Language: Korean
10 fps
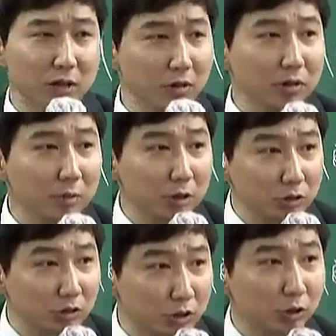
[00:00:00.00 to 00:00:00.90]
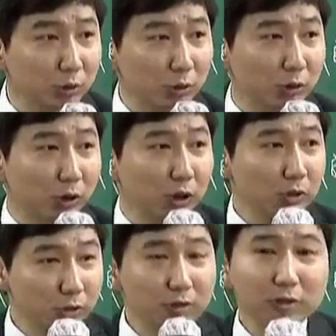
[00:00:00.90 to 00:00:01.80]
이런 느낌이 들, 들 정도로
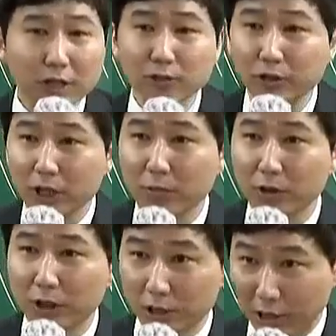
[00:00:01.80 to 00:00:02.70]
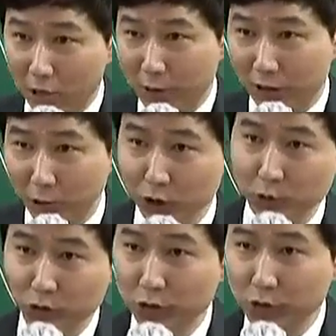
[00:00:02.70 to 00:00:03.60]
최선을 다해서 이렇게 한번 나우바리 들어오신
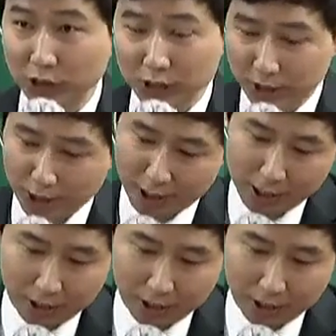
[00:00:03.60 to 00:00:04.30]
분들은 같이 이렇게